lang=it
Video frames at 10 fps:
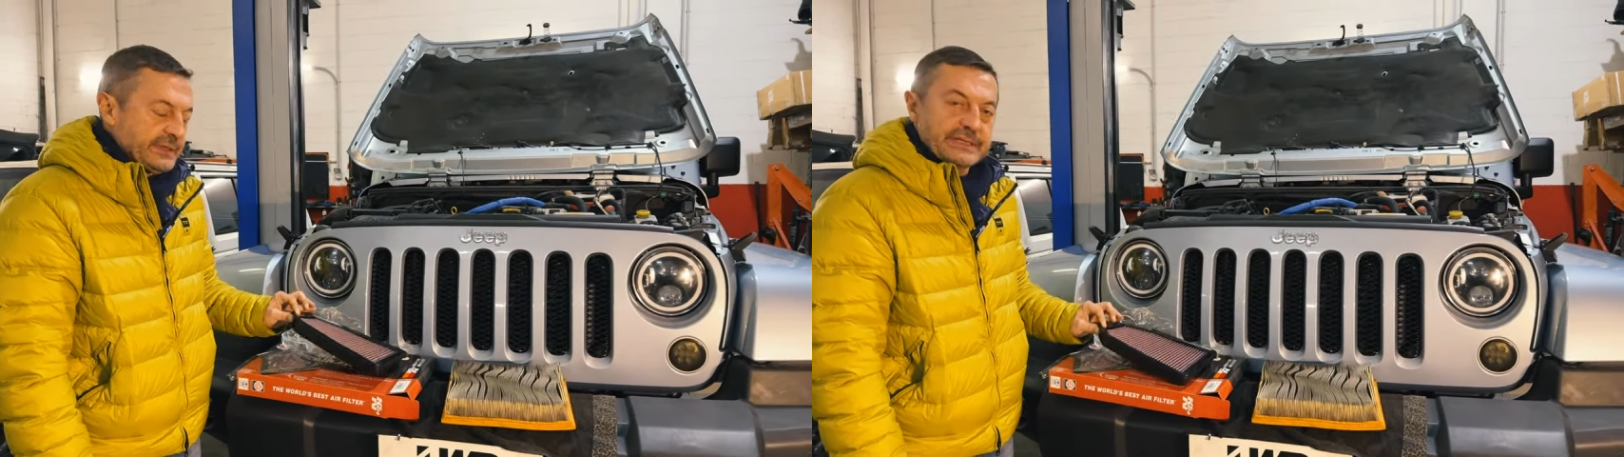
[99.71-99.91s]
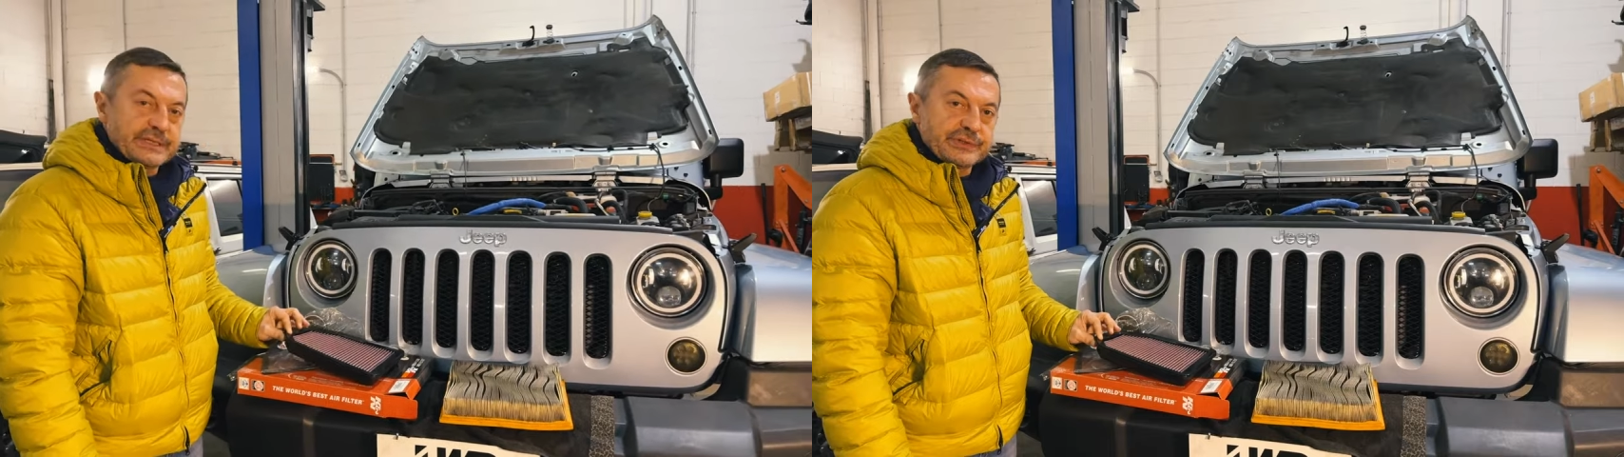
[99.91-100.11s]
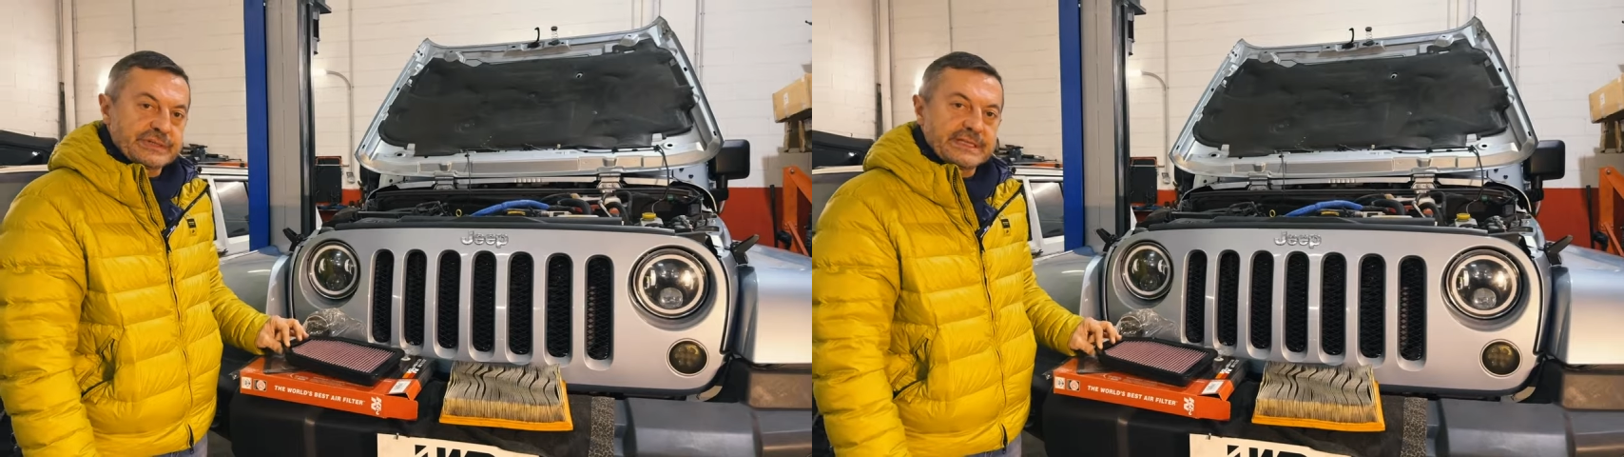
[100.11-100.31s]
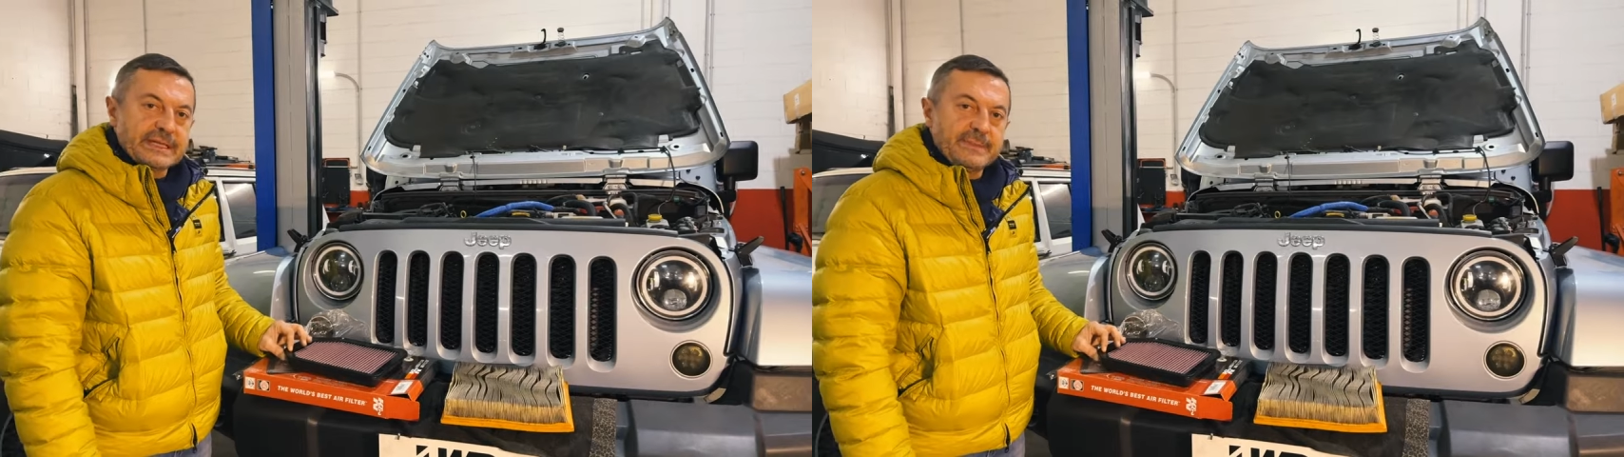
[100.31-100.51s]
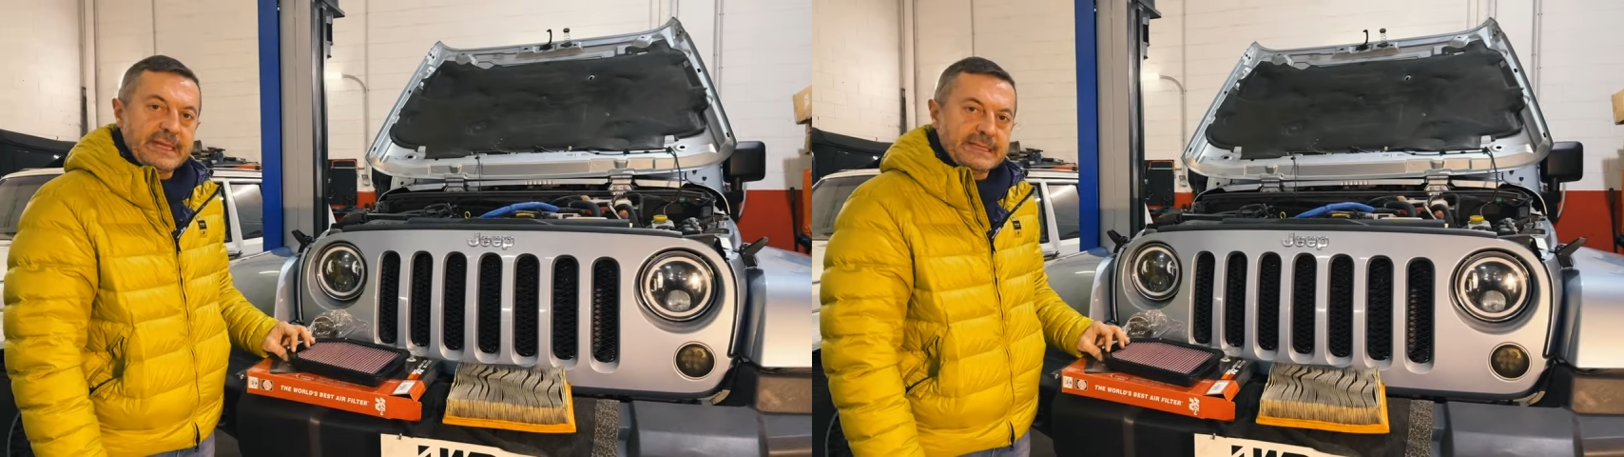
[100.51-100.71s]
di essere
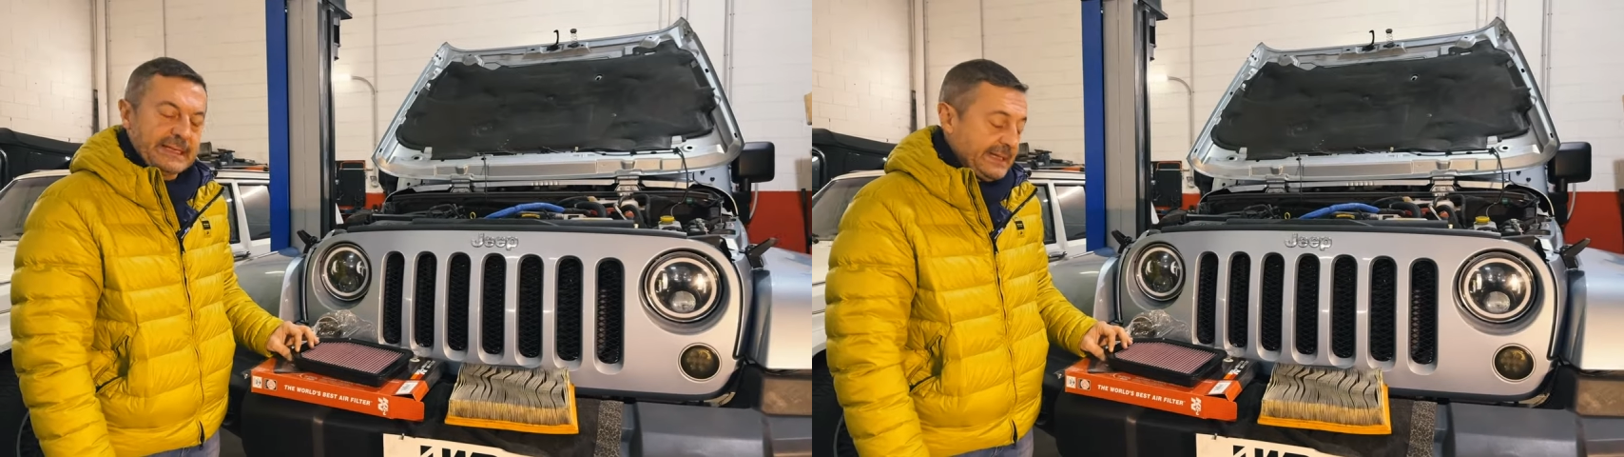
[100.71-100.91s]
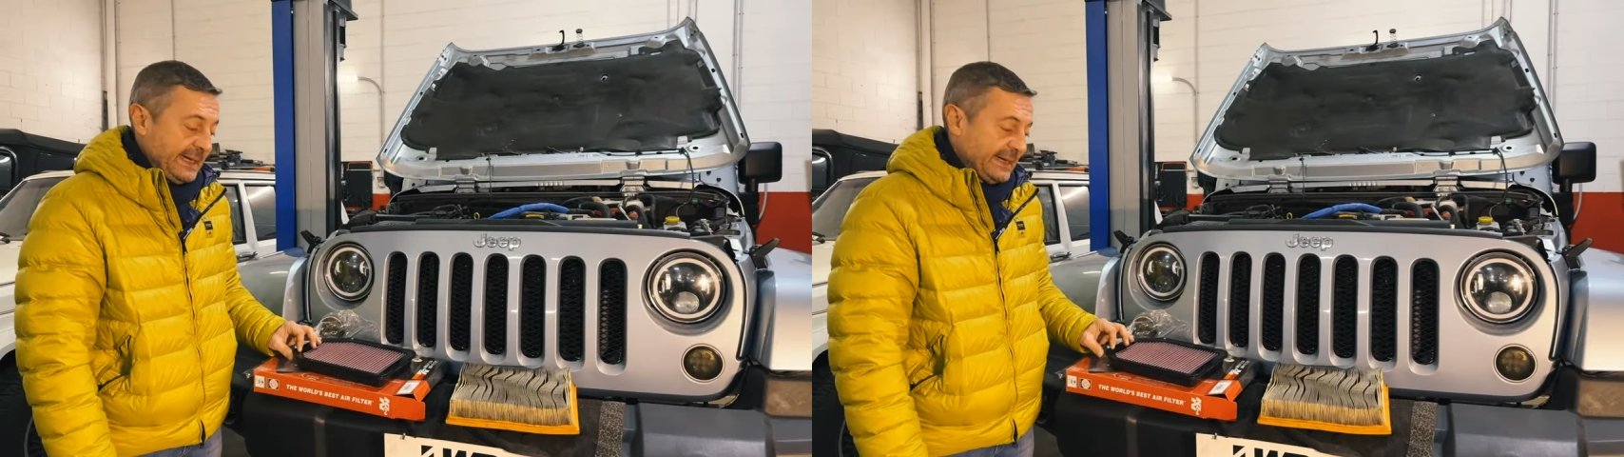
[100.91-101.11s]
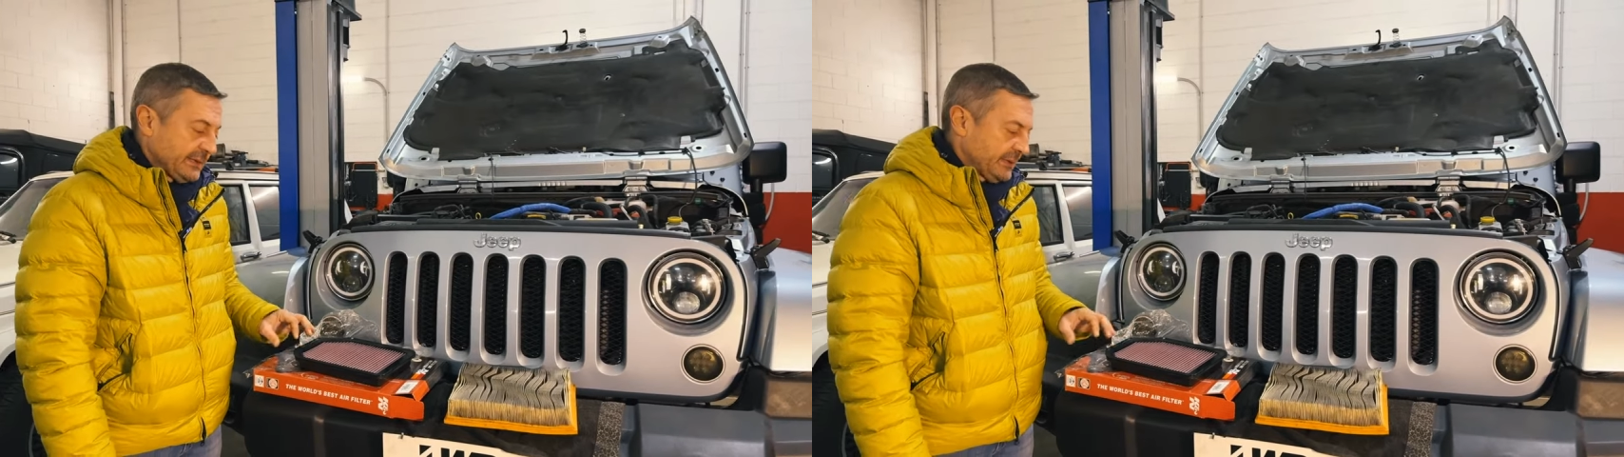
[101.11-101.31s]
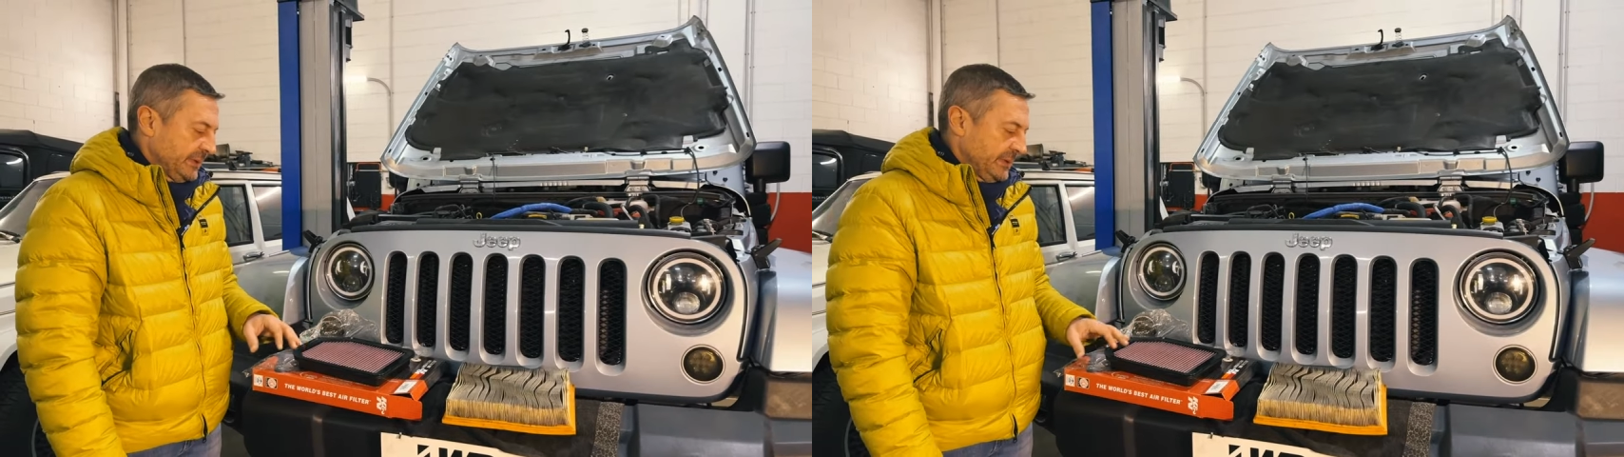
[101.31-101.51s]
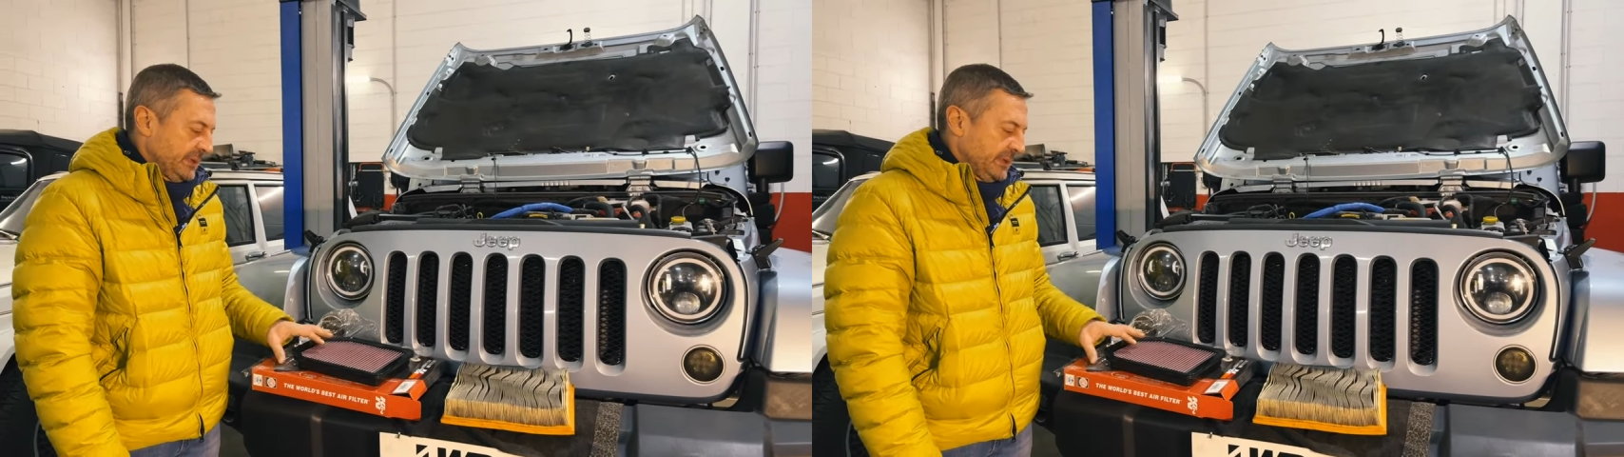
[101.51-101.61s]
sostanzialmente eterno.